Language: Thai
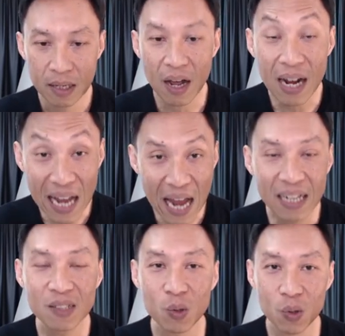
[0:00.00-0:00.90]
แล้วง่าย
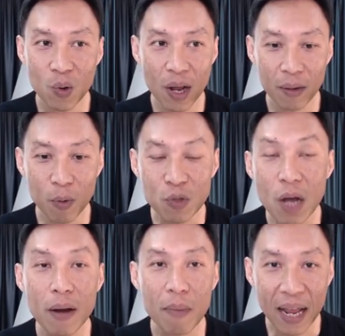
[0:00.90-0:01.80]
ที่สุดด้วยผมช
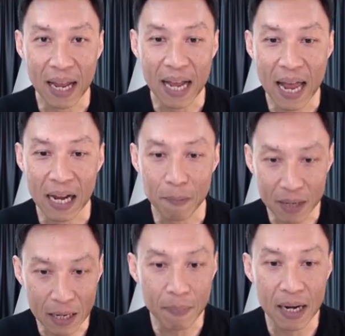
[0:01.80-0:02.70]
อบทำอะไรง่ายๆครับ
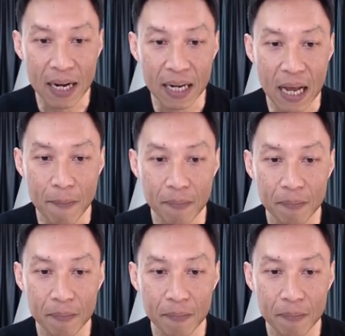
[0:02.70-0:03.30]
คลิกไปเลยนะครับ